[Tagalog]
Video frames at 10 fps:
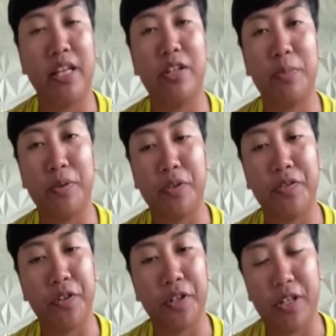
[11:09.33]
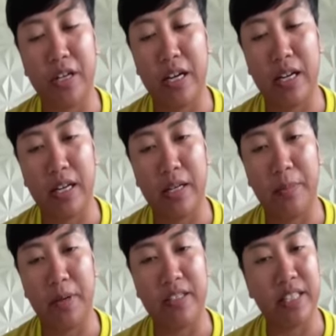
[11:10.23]
Thank you po for
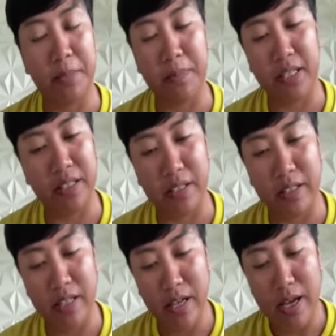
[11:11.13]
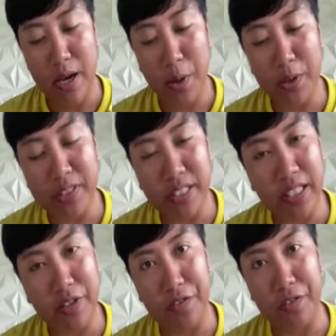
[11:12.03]
um, accepting the
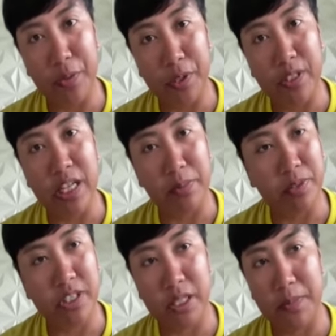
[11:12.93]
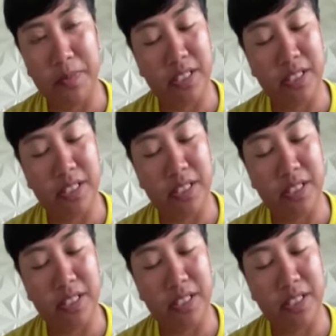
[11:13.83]
hosting of the World Championship.